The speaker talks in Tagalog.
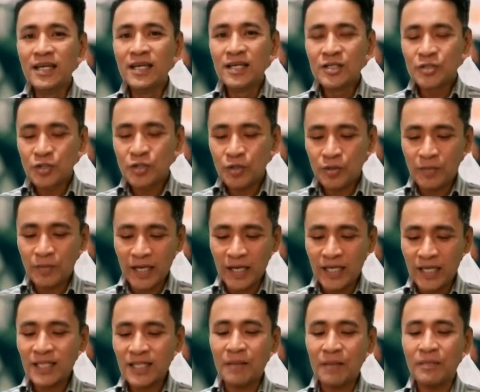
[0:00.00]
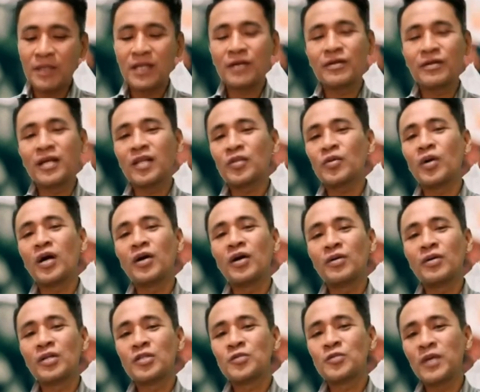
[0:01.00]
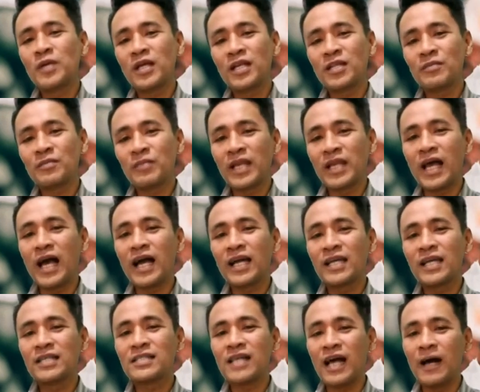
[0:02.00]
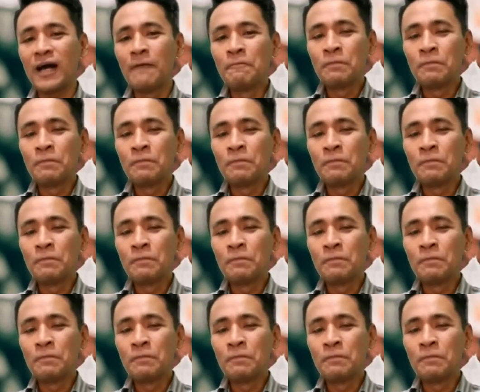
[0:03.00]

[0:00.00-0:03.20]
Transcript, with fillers: So makita ba daw nato ang Holy Spirit pinaagi sa